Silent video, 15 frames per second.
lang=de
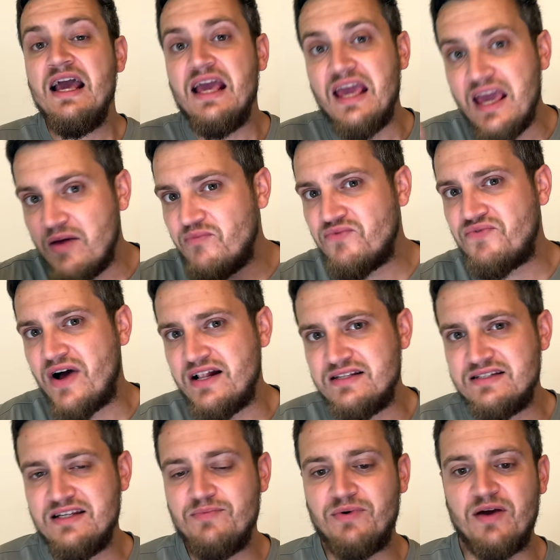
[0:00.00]
Ebenfalls
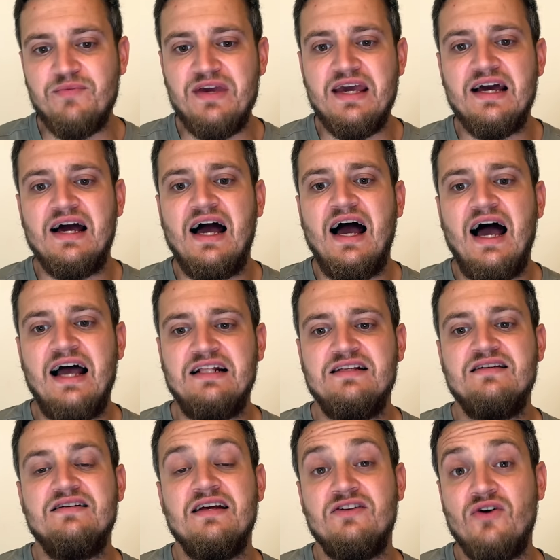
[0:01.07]
die Premiere
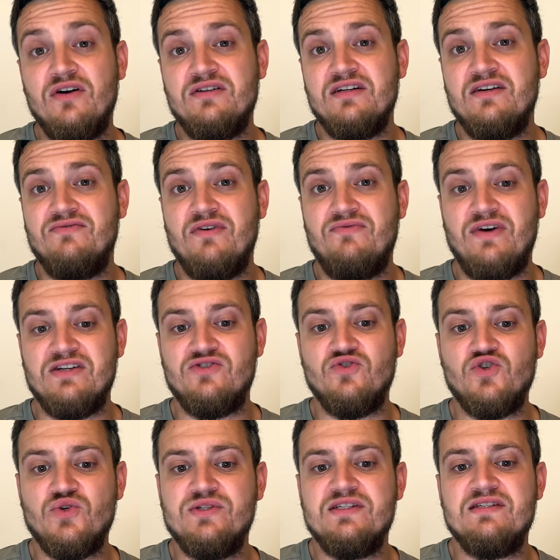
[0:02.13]
hatte der dortige
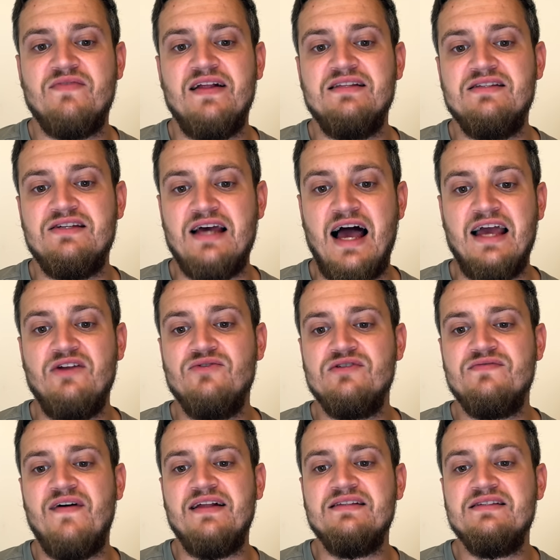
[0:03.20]
Verfassungsschutz
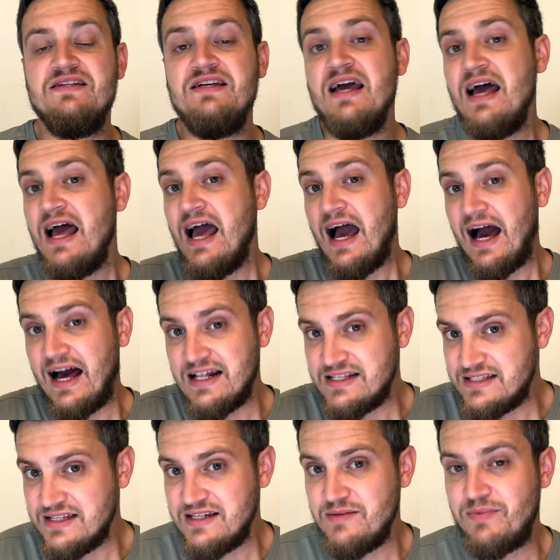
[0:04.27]
2021, als
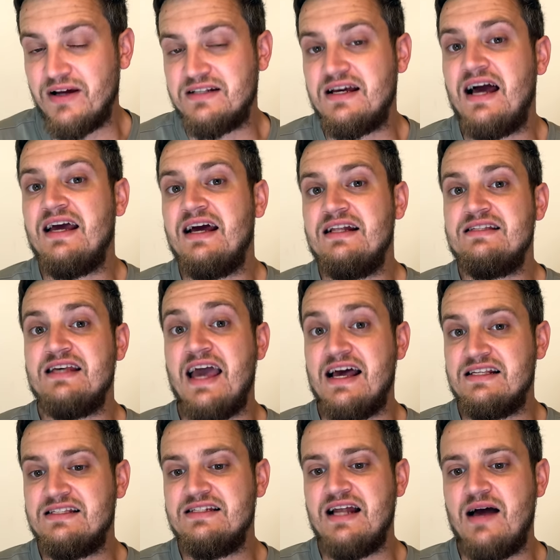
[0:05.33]
sie die Partei als
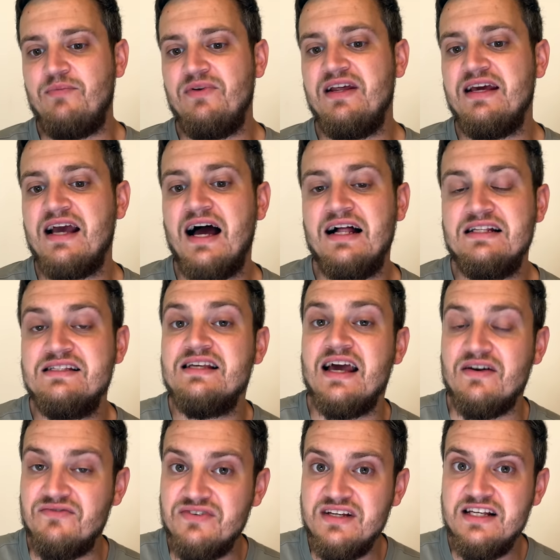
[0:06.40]
ersten Ableger als
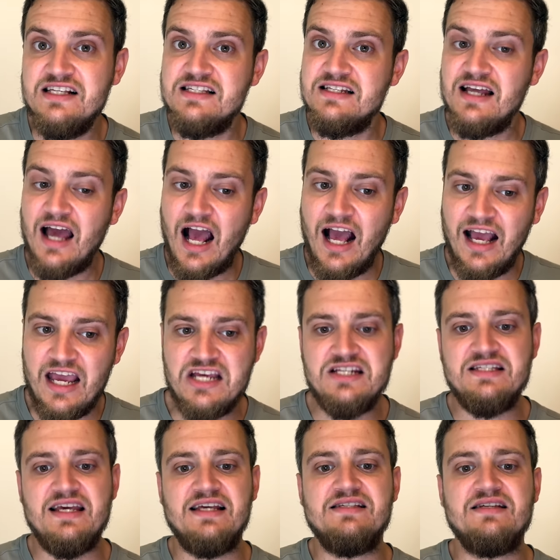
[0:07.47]
erwiesen
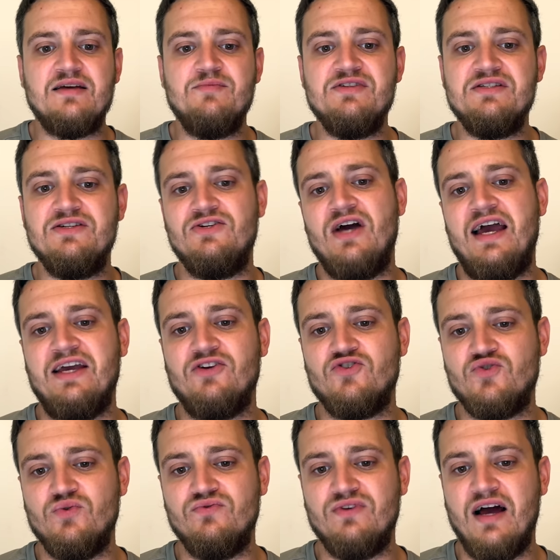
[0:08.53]
rechtsextremistisch
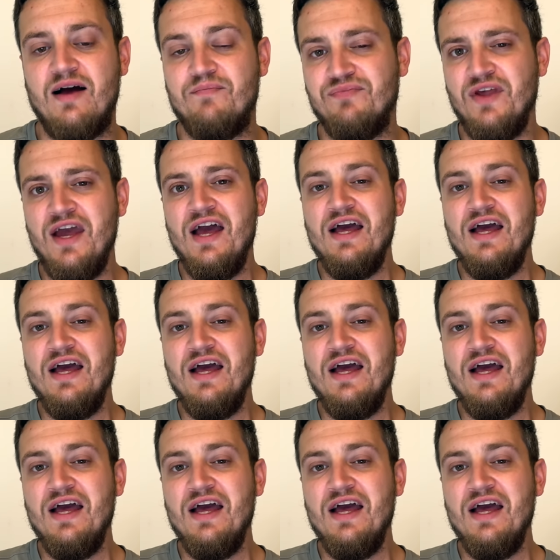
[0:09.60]
eingestuft haben.